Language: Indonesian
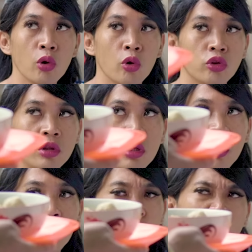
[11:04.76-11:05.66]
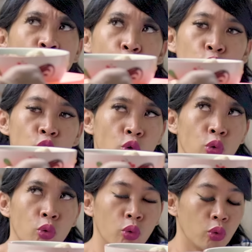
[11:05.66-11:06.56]
loh Ti, itu kan
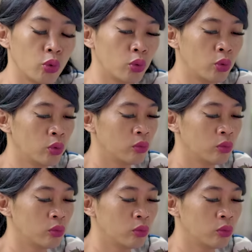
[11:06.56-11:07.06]
dulu.